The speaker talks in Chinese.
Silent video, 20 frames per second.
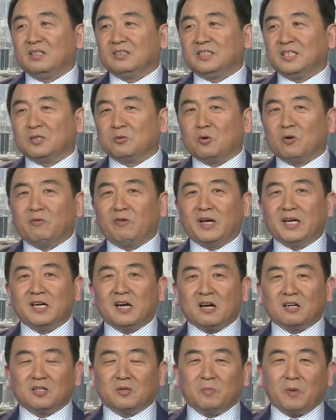结果围
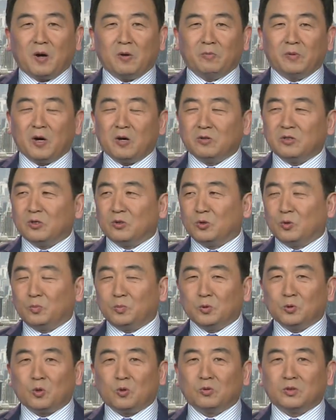绕着保镖又有
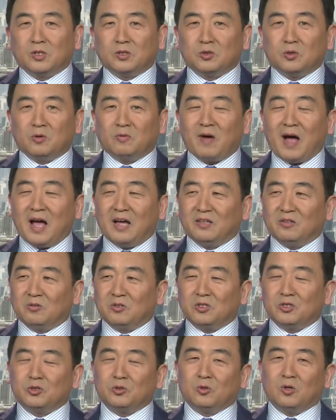不同的说法，
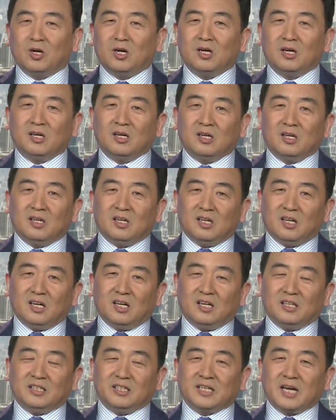有人说，
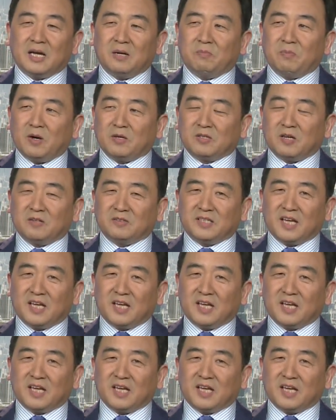呃，一开始报道